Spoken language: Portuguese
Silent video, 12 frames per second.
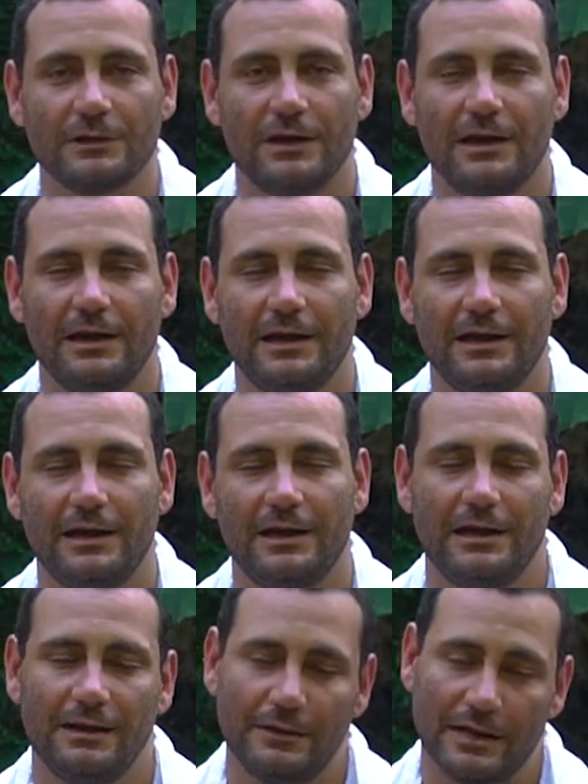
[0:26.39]

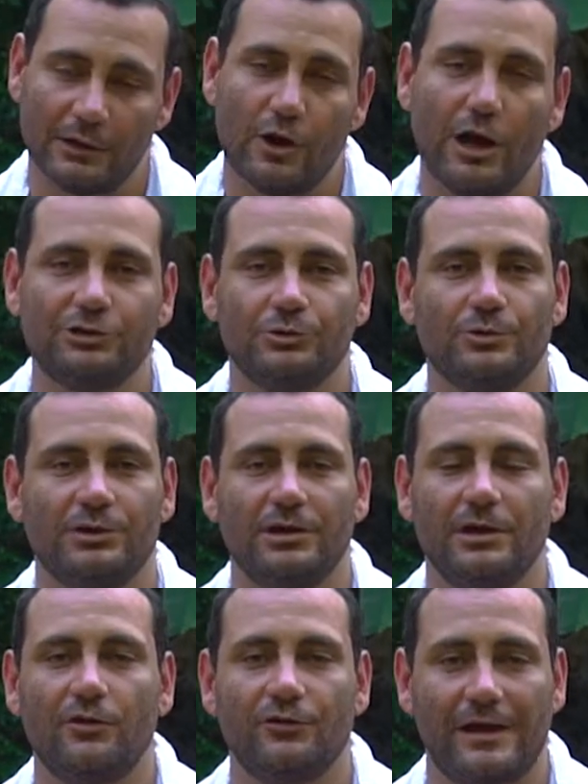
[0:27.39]
É, é lógico que
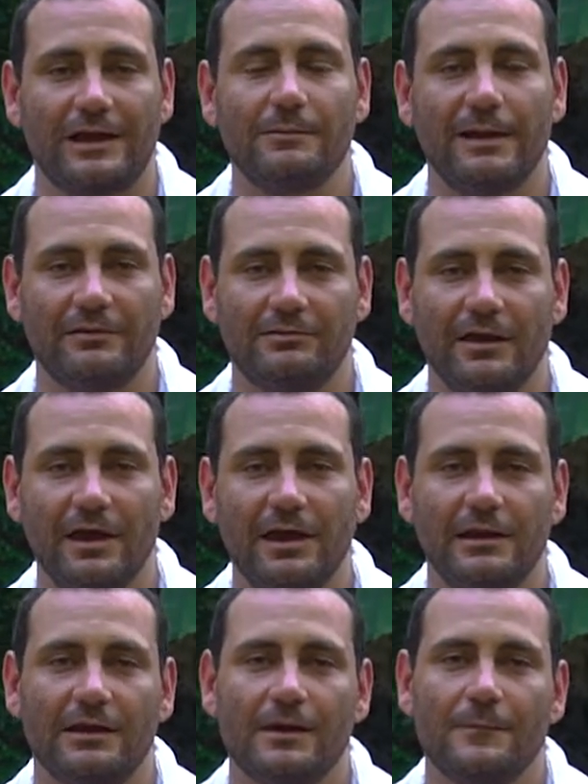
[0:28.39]
eu fragmentei